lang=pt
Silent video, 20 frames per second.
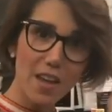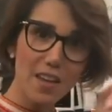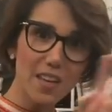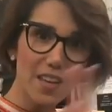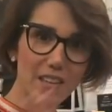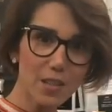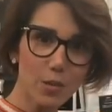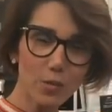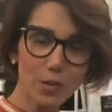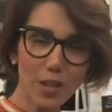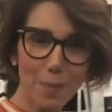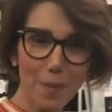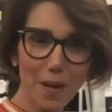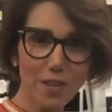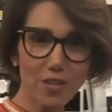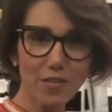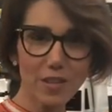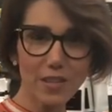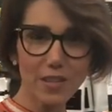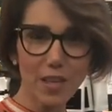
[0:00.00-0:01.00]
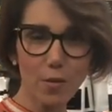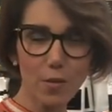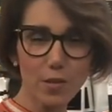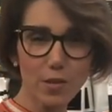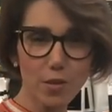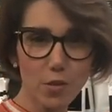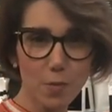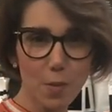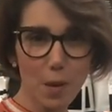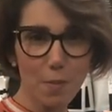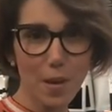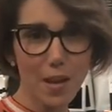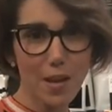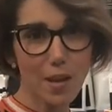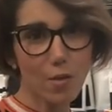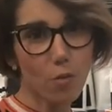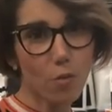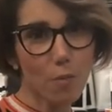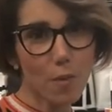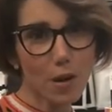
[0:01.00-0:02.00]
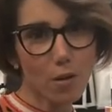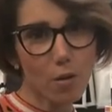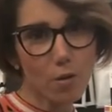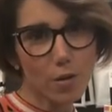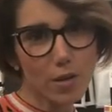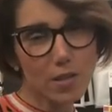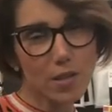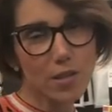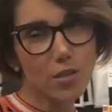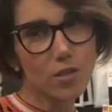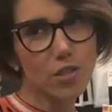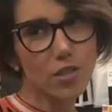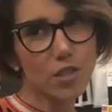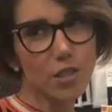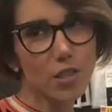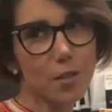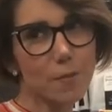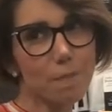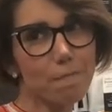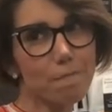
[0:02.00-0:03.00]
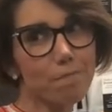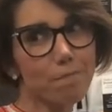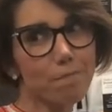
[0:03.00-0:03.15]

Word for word: e a segunda parte vai ser coisas de bebê e alguma coisa de